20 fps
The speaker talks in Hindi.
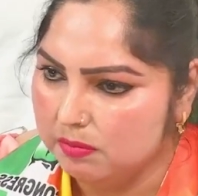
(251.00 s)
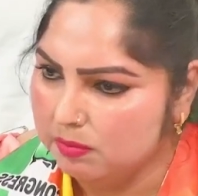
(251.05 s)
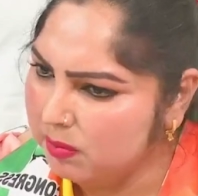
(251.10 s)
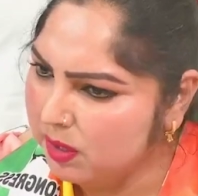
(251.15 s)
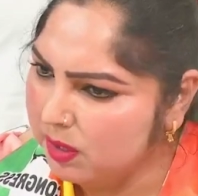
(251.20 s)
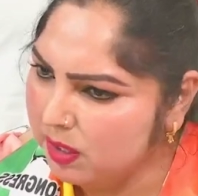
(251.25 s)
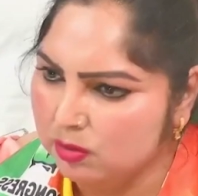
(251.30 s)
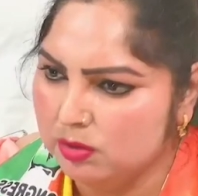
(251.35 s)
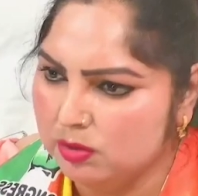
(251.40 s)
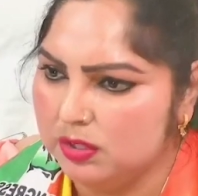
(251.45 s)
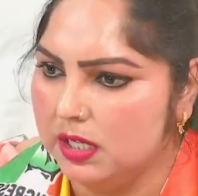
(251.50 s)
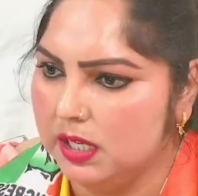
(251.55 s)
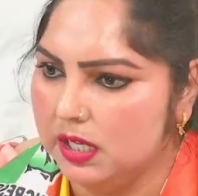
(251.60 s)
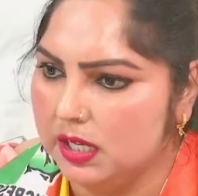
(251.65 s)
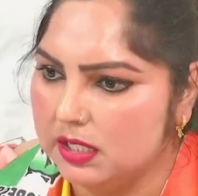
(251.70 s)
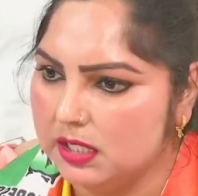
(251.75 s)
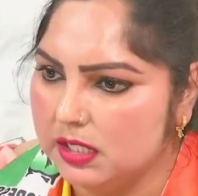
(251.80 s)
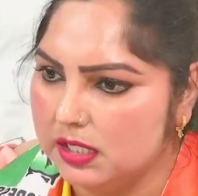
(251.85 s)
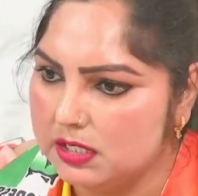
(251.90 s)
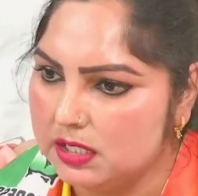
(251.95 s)
मन उतर गया
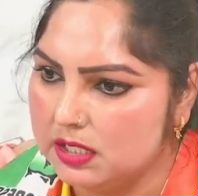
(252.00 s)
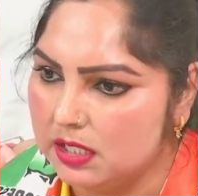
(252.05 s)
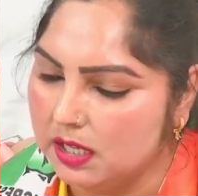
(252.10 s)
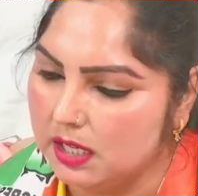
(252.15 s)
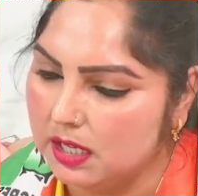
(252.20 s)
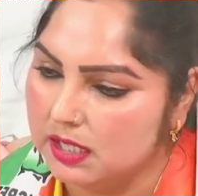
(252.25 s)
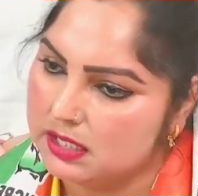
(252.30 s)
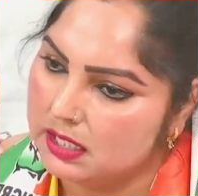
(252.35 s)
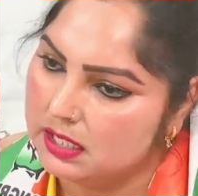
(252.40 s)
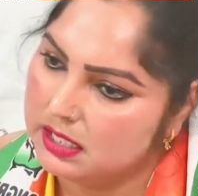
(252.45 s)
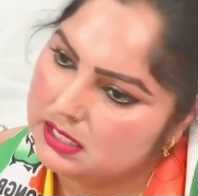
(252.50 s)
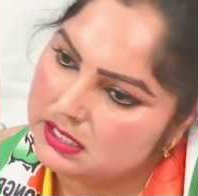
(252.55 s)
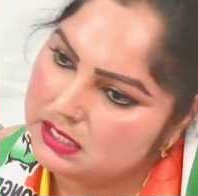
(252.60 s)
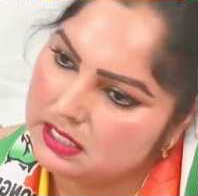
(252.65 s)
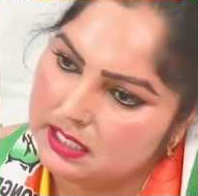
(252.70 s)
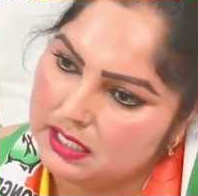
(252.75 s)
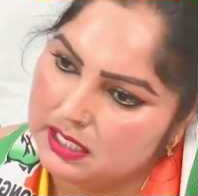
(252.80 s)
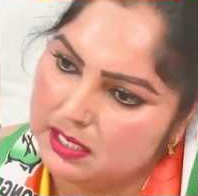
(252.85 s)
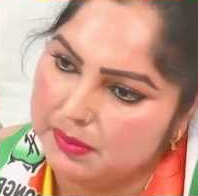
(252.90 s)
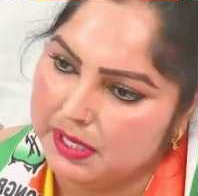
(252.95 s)
था इस सरकार से
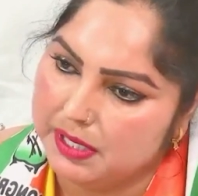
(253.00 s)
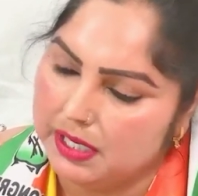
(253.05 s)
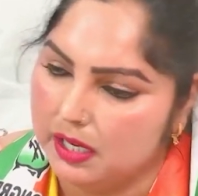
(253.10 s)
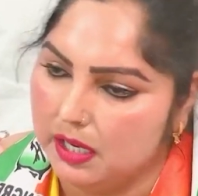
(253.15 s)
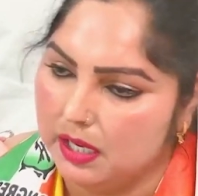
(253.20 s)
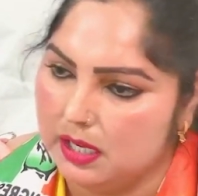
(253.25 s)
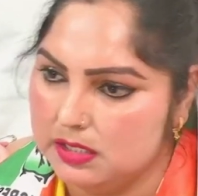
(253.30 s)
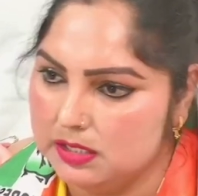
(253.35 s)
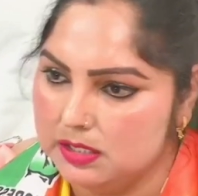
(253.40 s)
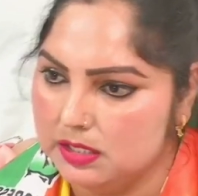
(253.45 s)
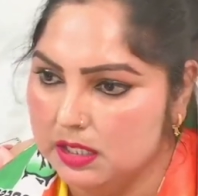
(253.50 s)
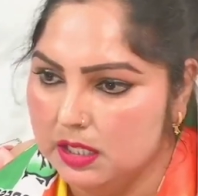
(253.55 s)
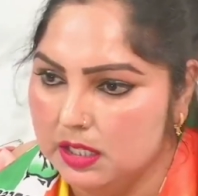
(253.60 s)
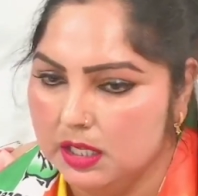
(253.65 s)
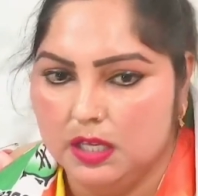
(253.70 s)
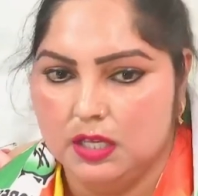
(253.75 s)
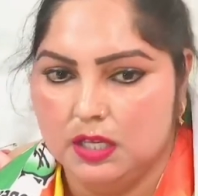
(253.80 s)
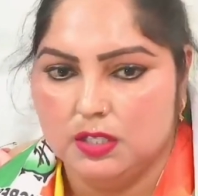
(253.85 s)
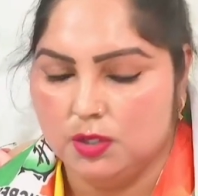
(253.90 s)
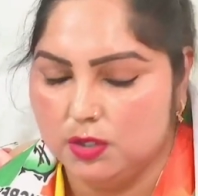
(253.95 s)
इसलिए मैंने आज
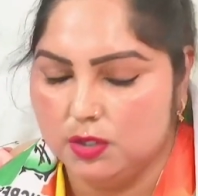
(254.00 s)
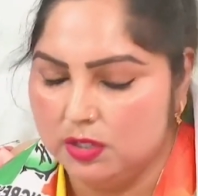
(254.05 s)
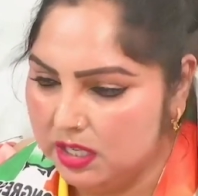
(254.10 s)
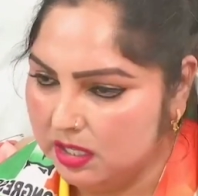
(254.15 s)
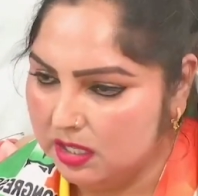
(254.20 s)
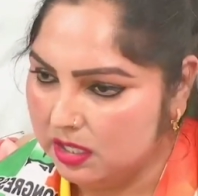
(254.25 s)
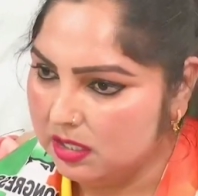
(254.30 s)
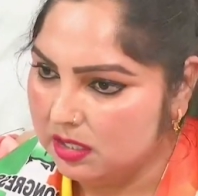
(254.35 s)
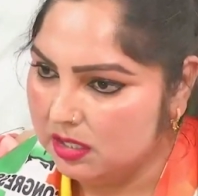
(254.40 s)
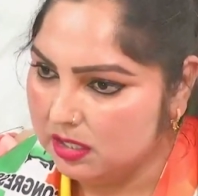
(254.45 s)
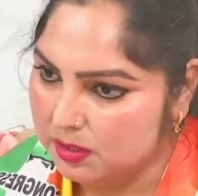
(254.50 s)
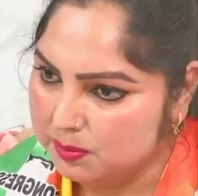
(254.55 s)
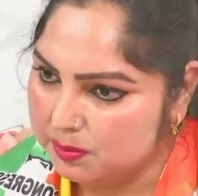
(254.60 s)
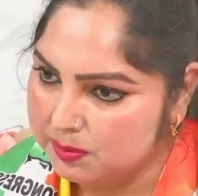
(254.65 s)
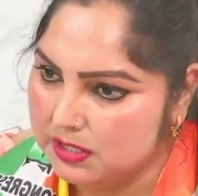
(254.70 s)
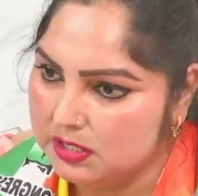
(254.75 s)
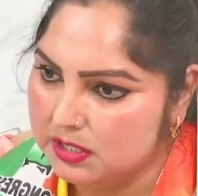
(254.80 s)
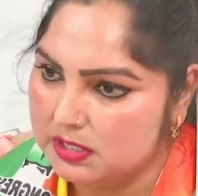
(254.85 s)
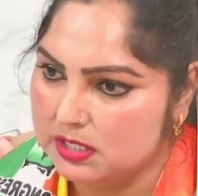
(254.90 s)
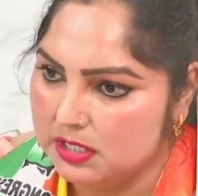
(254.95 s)
चौधरी रणदीप
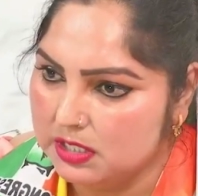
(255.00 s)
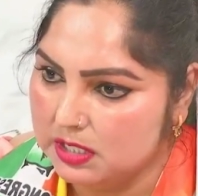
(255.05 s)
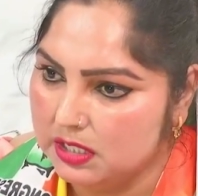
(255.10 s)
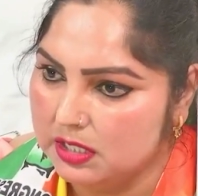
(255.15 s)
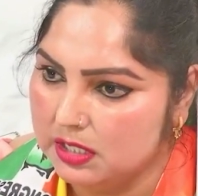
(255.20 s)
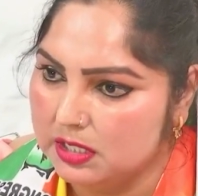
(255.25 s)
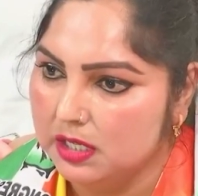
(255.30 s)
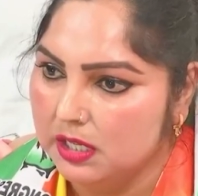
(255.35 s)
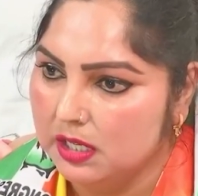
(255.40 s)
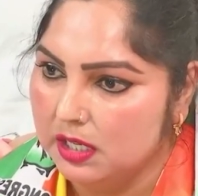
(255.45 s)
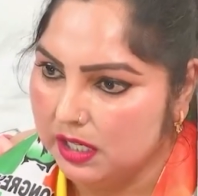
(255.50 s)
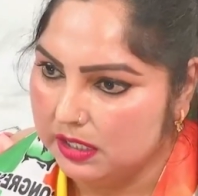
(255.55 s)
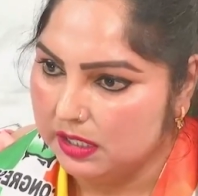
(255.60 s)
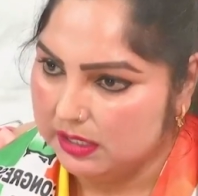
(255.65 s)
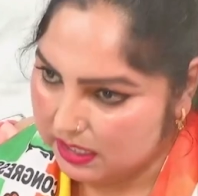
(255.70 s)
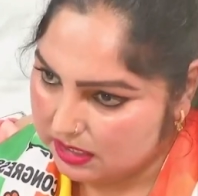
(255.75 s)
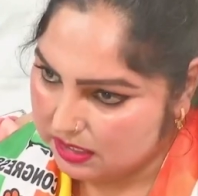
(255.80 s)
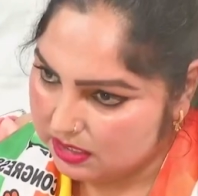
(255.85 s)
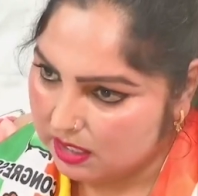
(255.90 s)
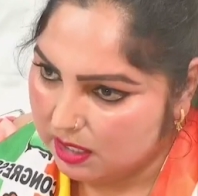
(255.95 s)
सिंह जी की
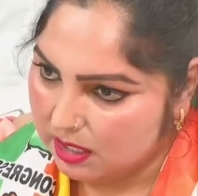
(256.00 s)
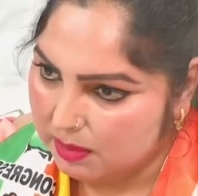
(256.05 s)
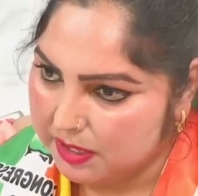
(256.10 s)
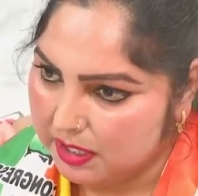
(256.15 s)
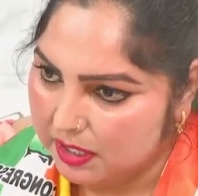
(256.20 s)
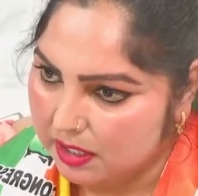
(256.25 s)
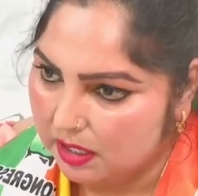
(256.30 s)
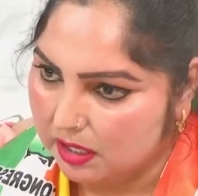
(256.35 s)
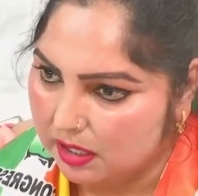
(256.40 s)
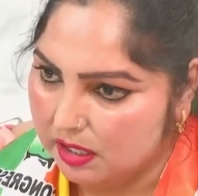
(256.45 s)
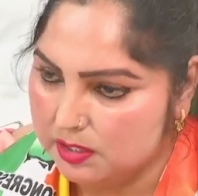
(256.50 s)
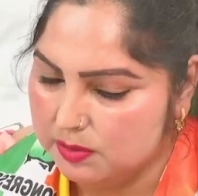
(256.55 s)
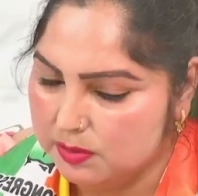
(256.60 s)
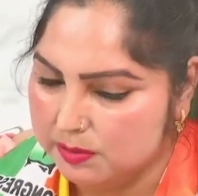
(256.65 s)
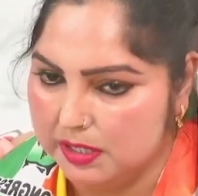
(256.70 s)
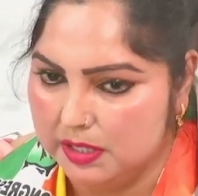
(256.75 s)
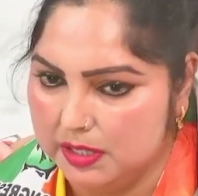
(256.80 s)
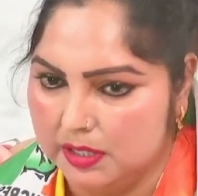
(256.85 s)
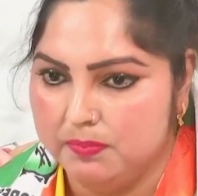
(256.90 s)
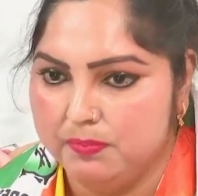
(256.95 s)
अध्यक्षता में आज
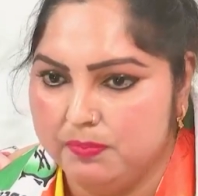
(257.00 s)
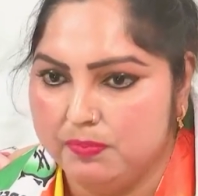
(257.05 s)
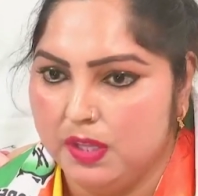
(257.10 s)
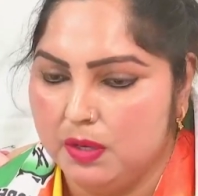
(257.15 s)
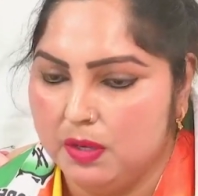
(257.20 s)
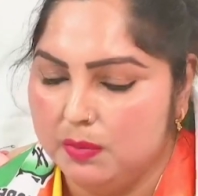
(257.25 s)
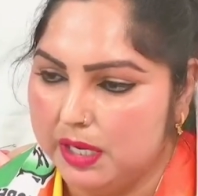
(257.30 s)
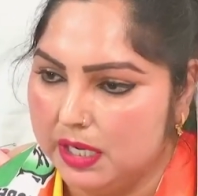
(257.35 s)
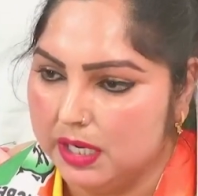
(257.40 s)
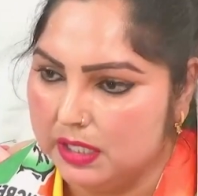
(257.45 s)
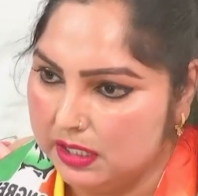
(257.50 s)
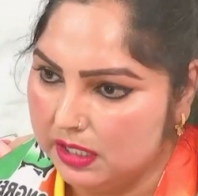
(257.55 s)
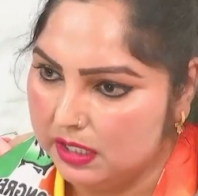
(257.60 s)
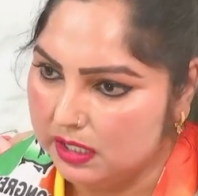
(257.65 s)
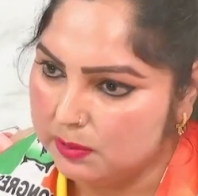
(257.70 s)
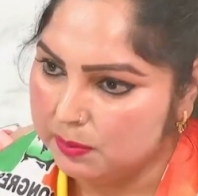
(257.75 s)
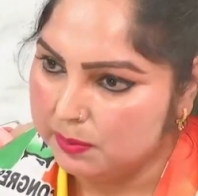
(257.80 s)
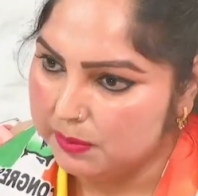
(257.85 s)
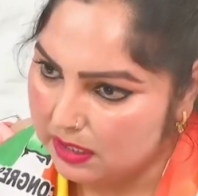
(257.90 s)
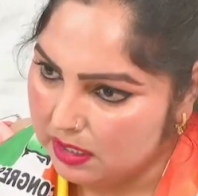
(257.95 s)
मैं भारतीय
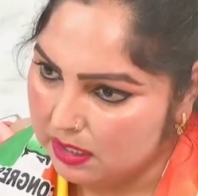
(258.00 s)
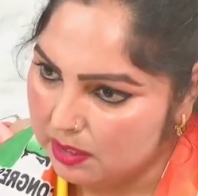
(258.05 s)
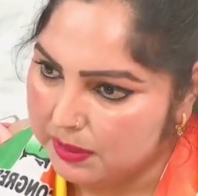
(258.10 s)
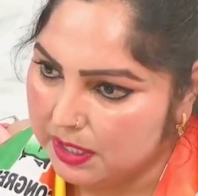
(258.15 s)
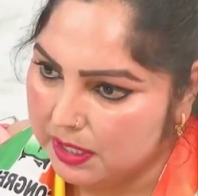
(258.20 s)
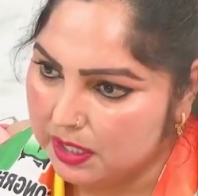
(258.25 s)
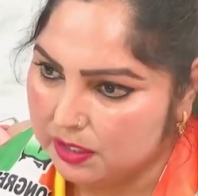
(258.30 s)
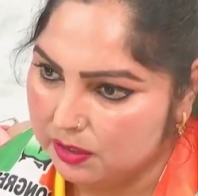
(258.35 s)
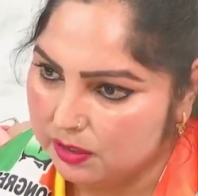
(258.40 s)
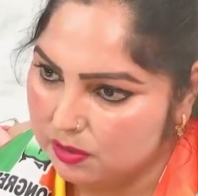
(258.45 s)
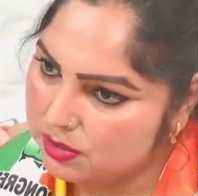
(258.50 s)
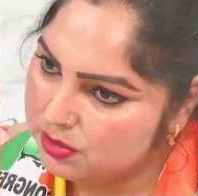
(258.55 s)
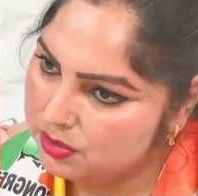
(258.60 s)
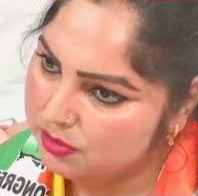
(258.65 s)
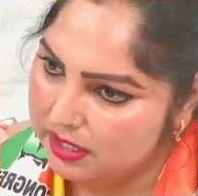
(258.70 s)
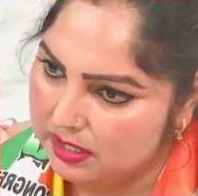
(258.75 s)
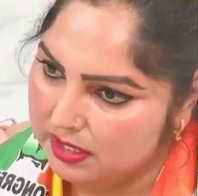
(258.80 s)
गठबंधन पार्टी को ज्वाइन